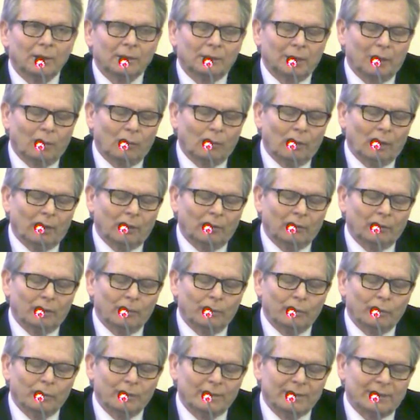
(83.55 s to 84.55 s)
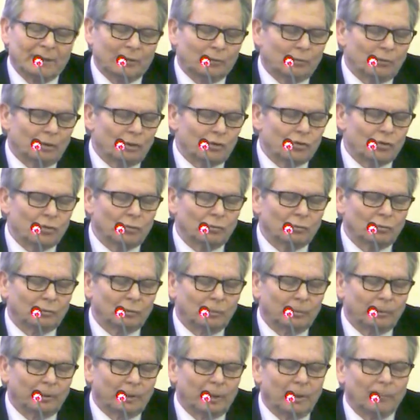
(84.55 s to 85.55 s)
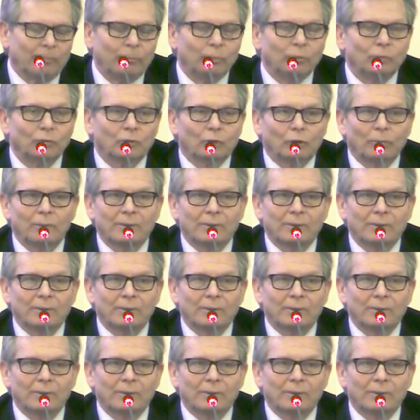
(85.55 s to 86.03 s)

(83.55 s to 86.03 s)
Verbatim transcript: traguardo che poi è stato raggiunto per l'appunto,